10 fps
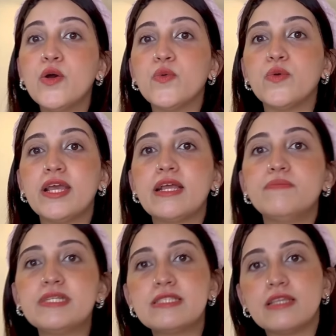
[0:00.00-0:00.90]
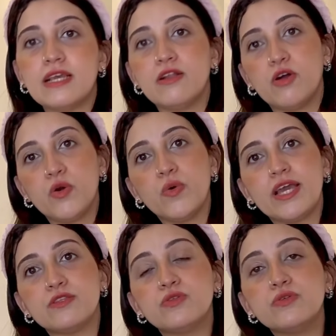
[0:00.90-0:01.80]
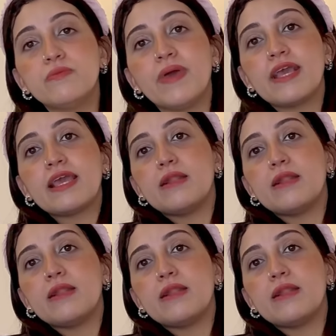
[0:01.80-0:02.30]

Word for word: ولبست اللي هو التوت باج